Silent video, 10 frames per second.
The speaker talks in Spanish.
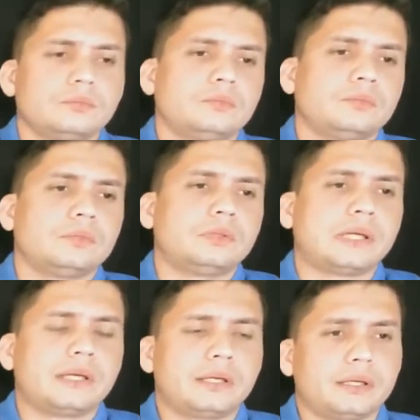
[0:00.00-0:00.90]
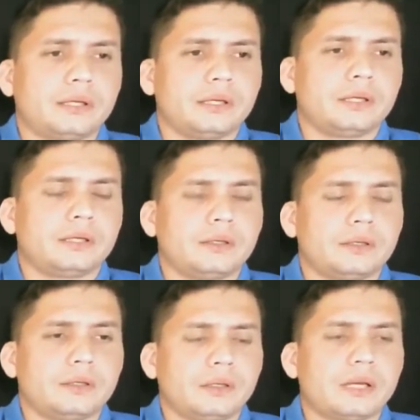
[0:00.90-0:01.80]

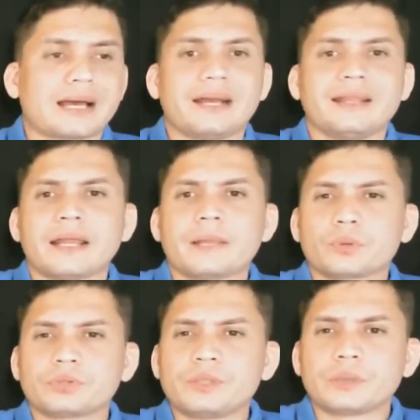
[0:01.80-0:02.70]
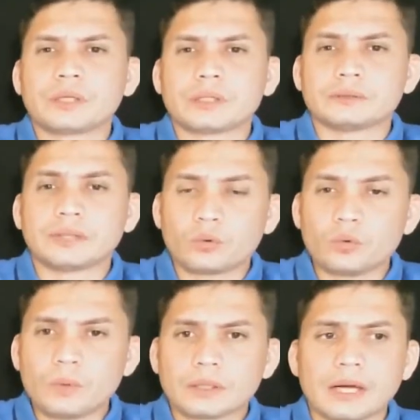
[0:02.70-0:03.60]
de la calidad deportiva de Cuba.